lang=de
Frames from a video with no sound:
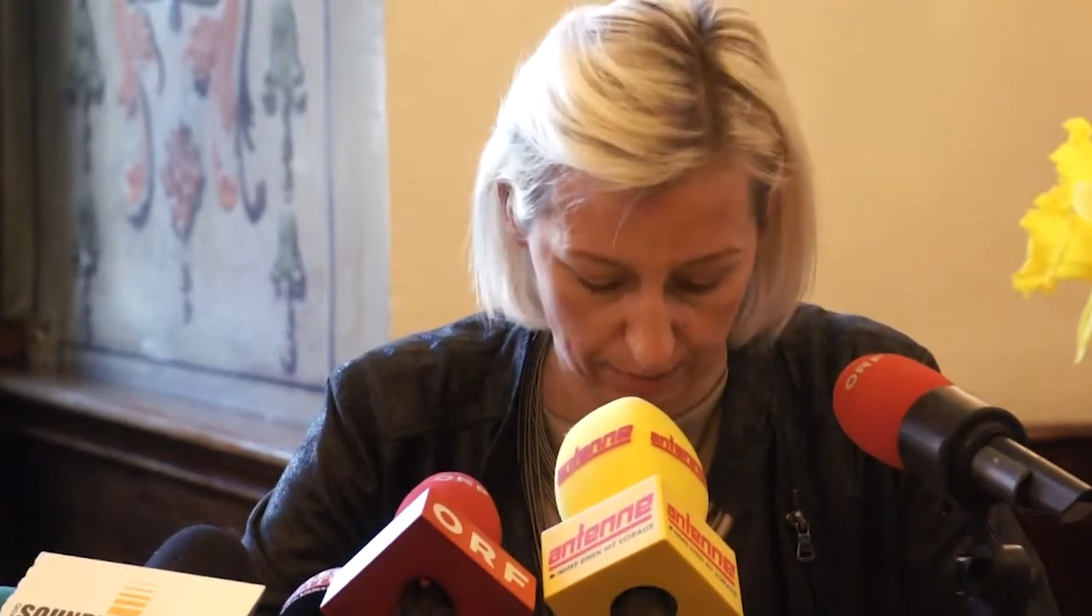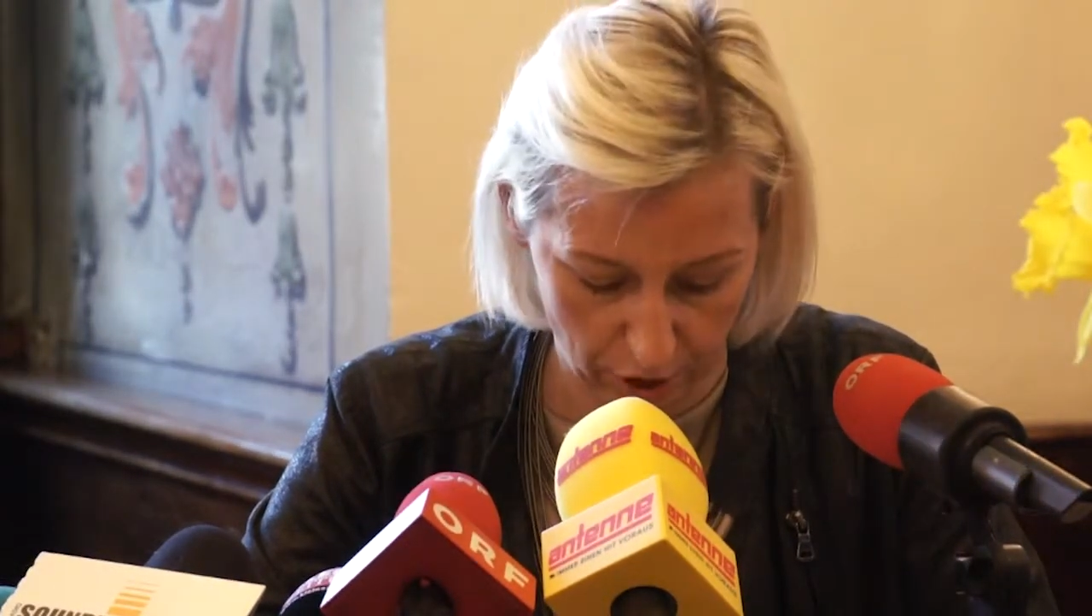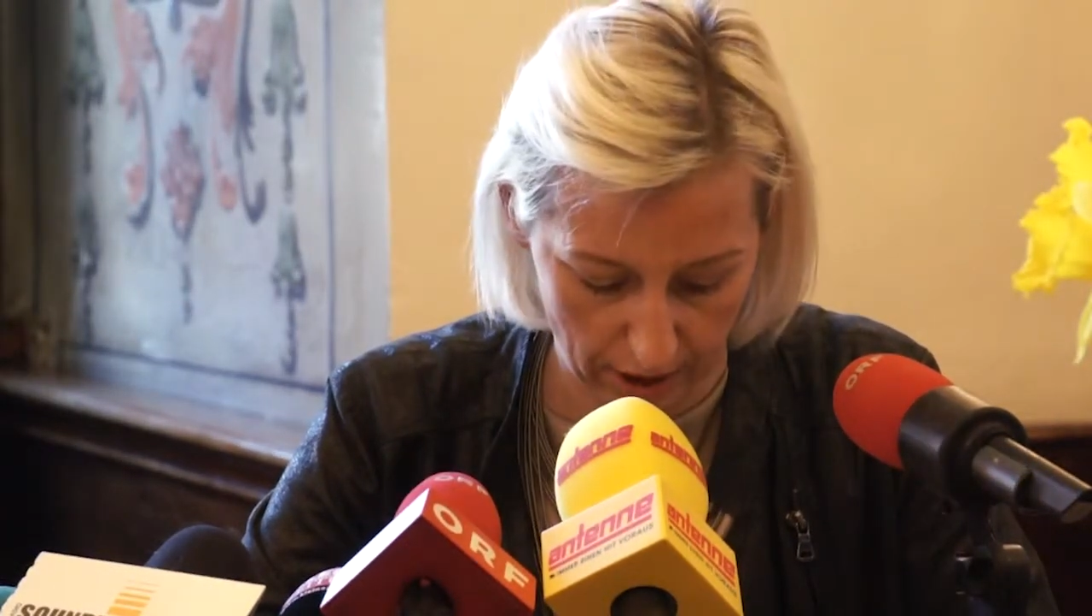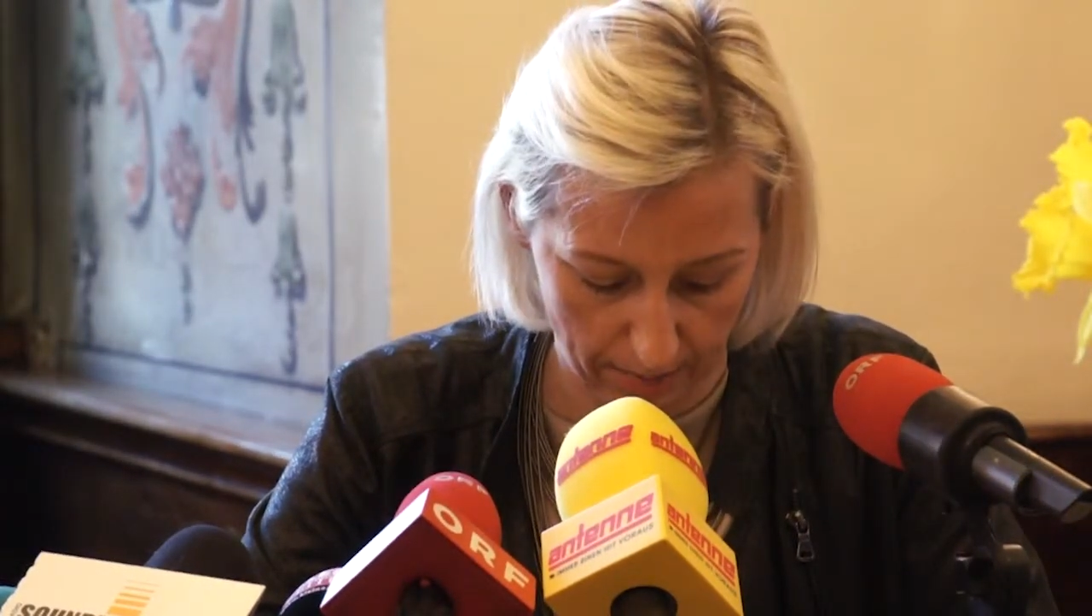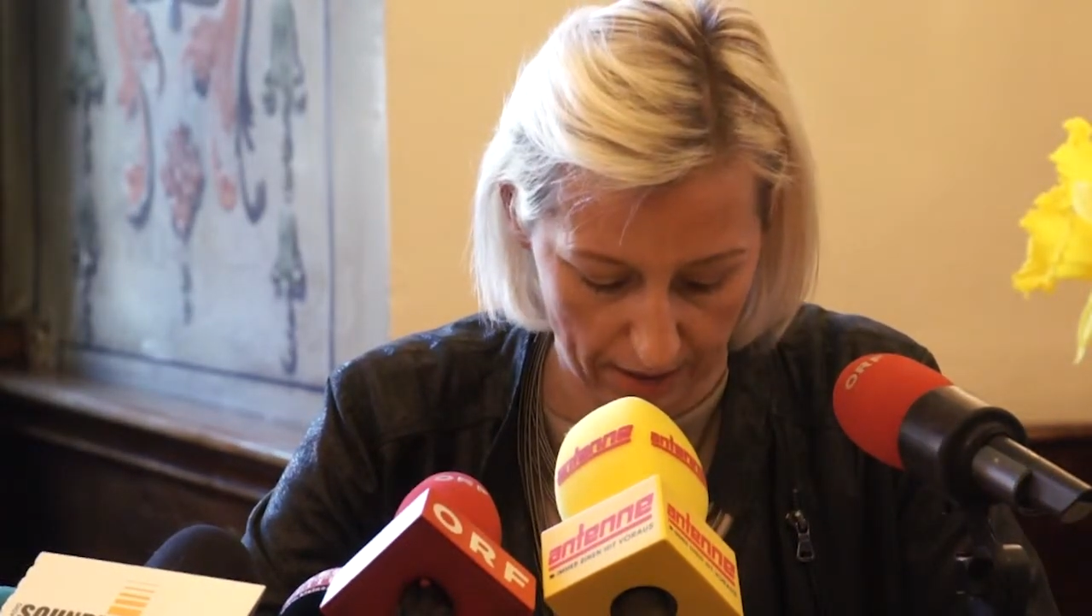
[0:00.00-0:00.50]

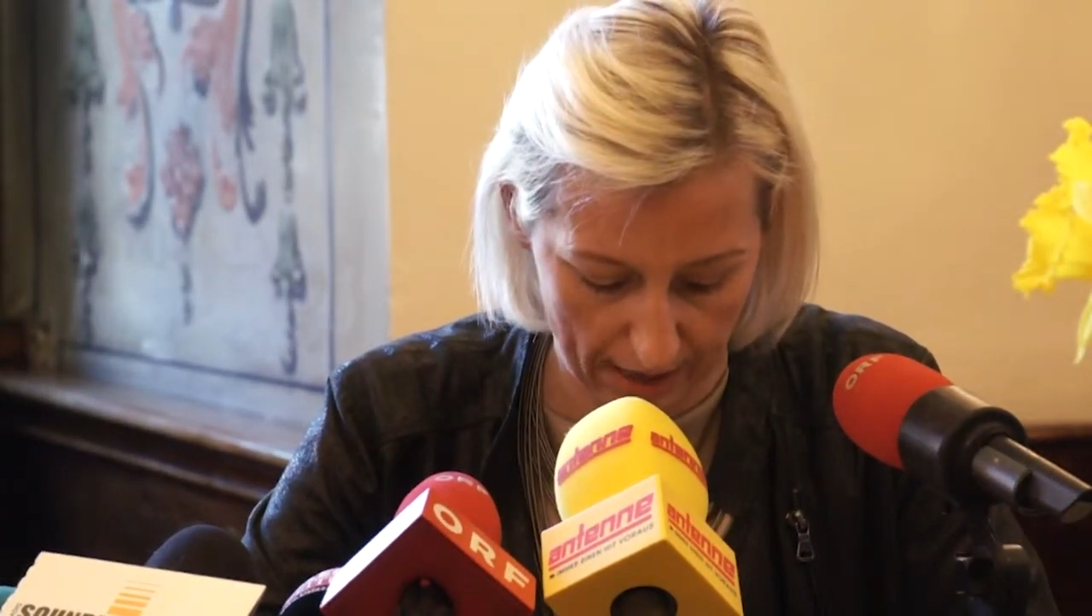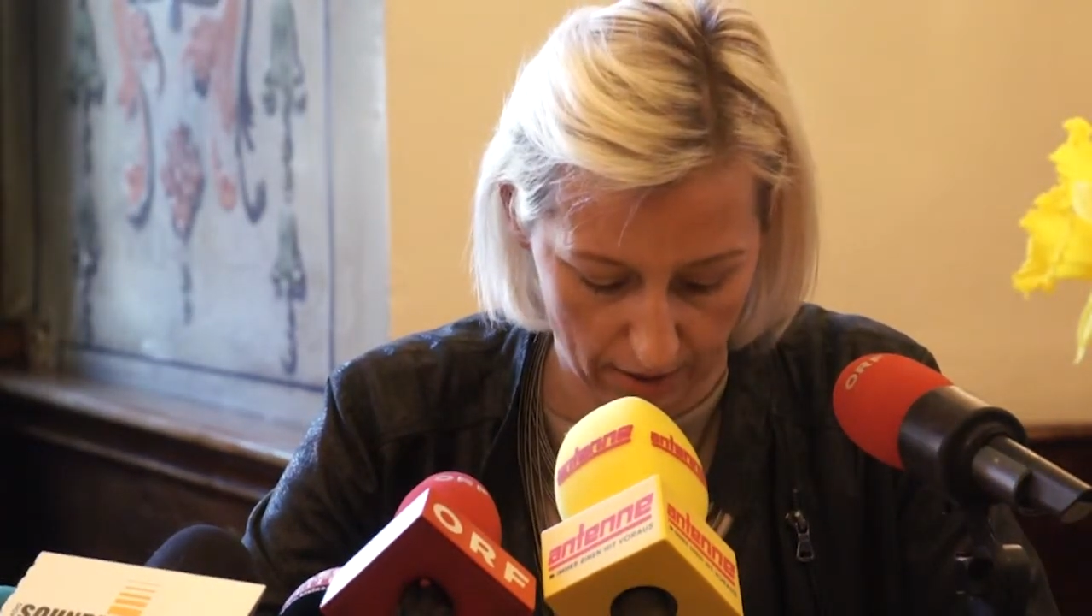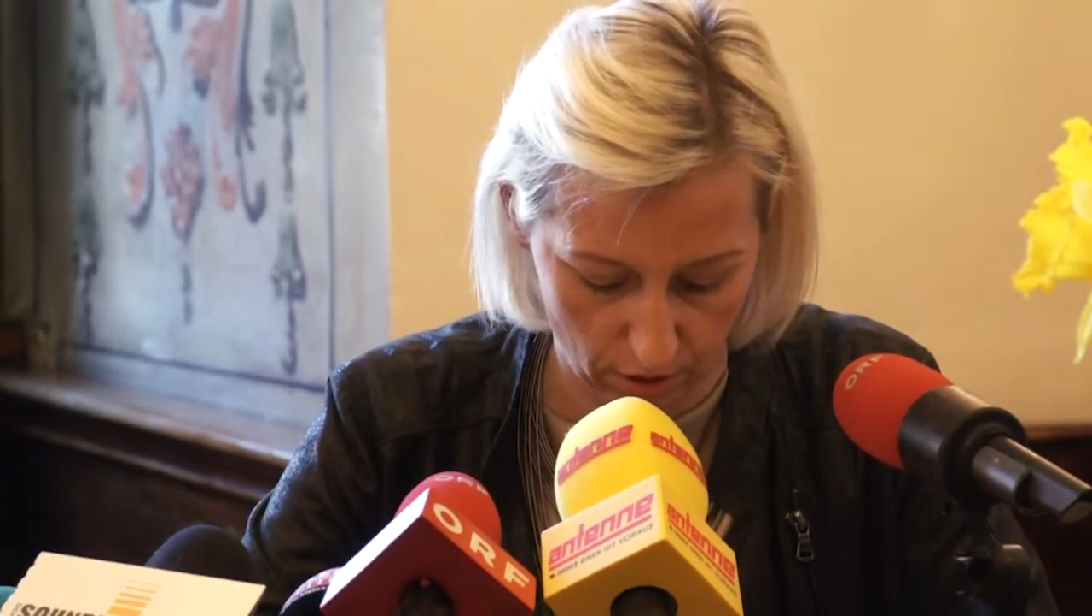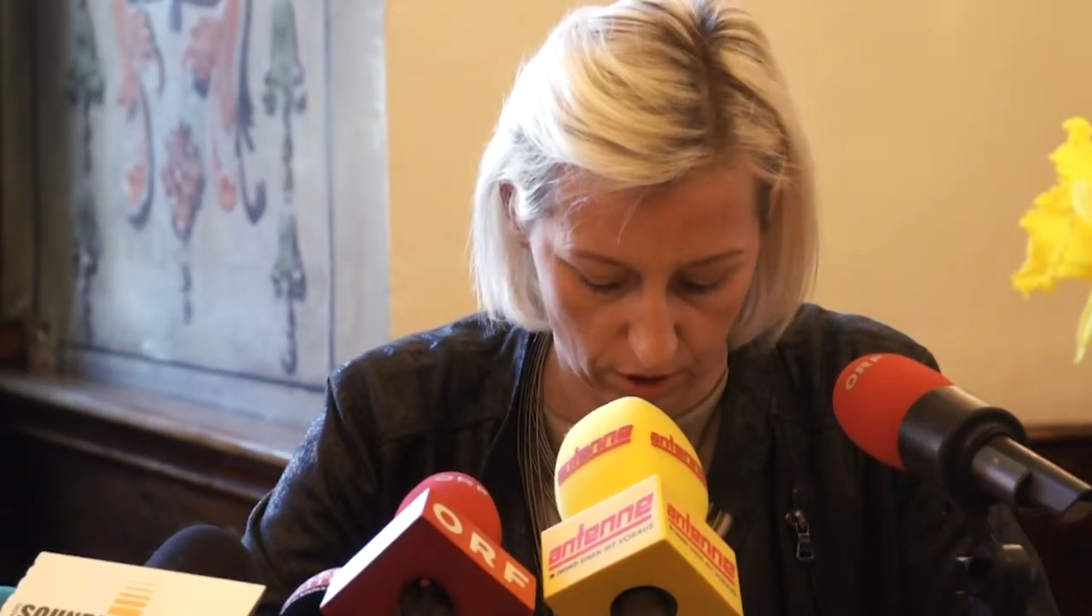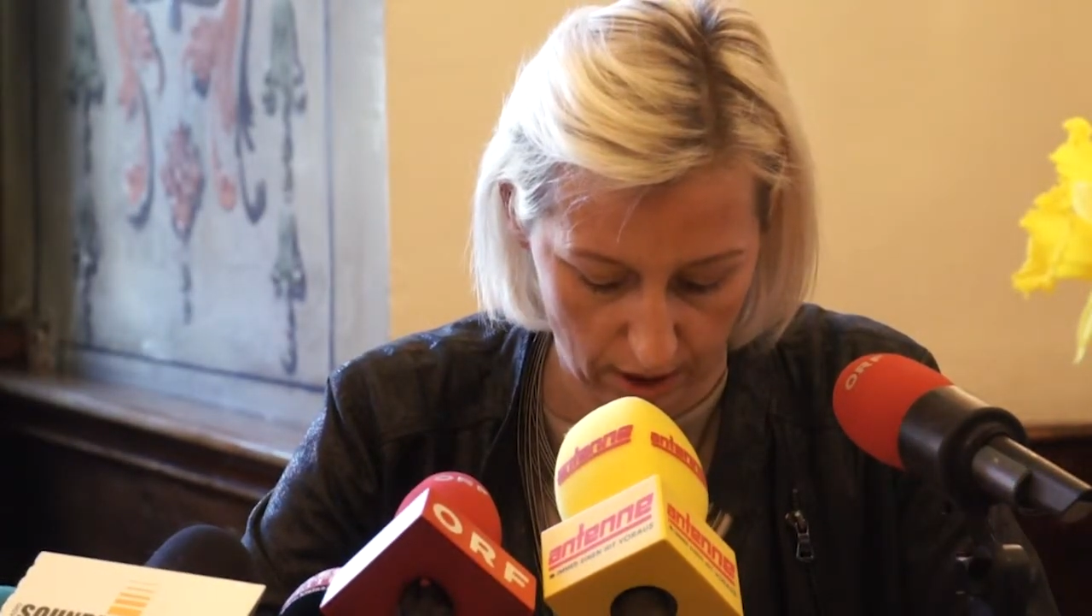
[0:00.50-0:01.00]

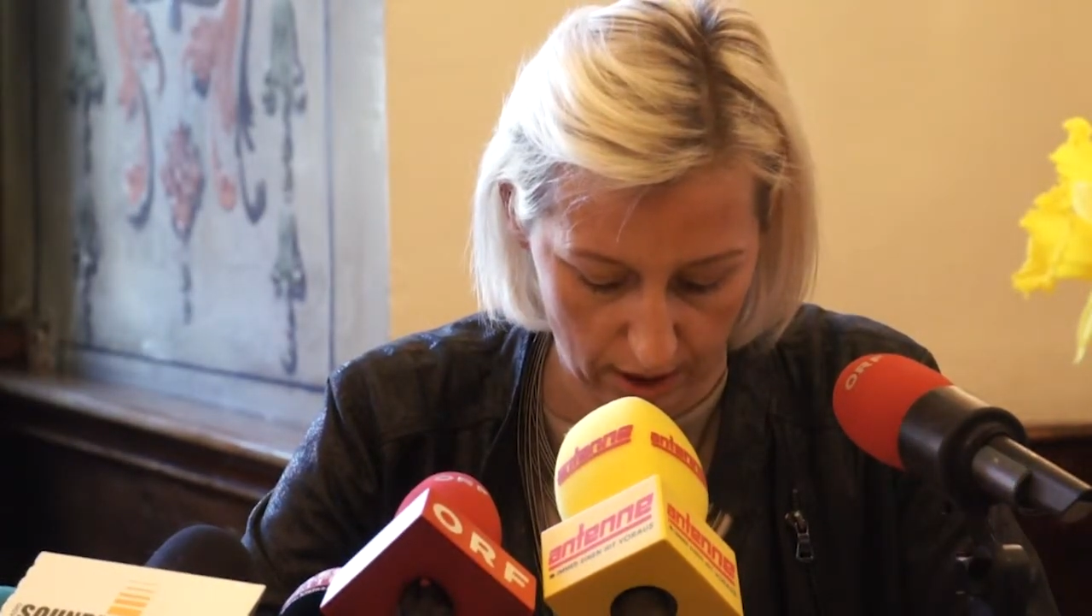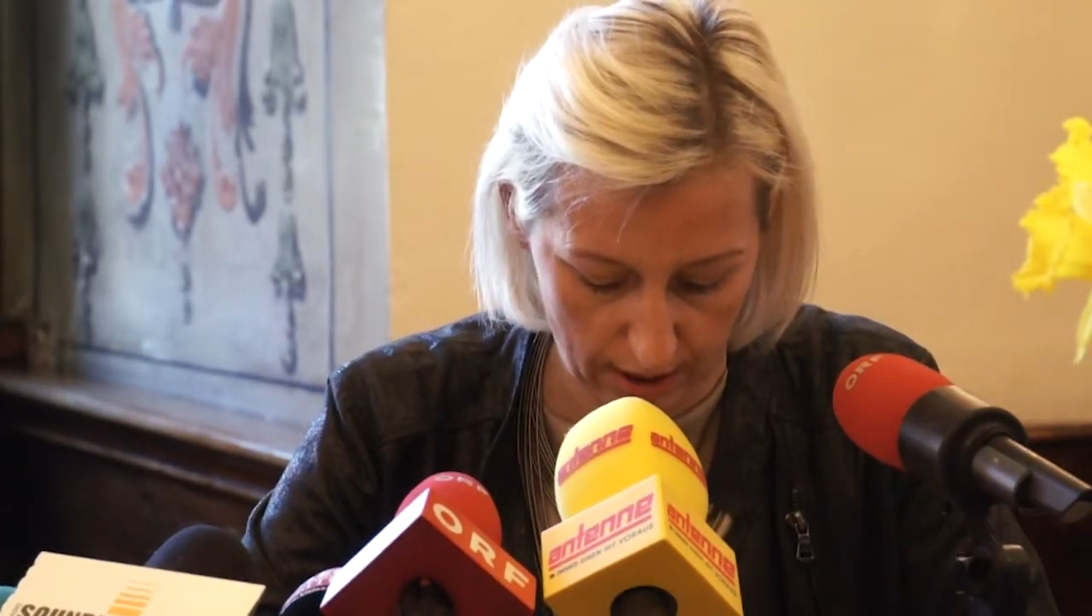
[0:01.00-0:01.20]
Budgetplanung